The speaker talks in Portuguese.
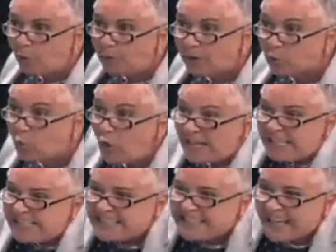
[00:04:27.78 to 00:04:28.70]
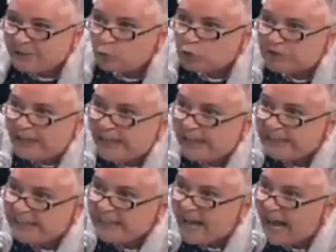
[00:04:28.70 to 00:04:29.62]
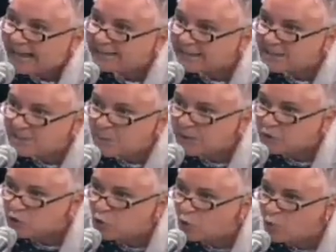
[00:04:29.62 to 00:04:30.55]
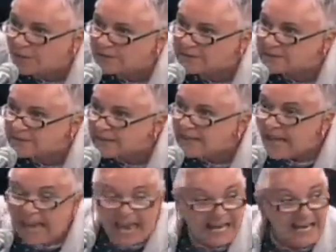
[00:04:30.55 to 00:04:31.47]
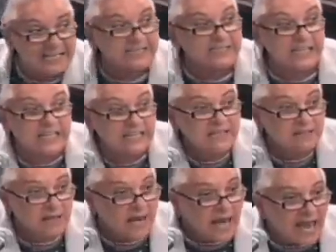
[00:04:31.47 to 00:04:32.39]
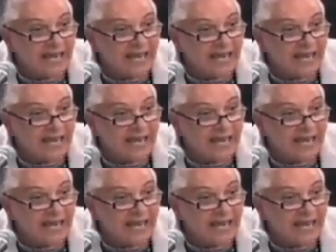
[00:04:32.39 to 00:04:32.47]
Público, está no DNA das pessoas elas riem,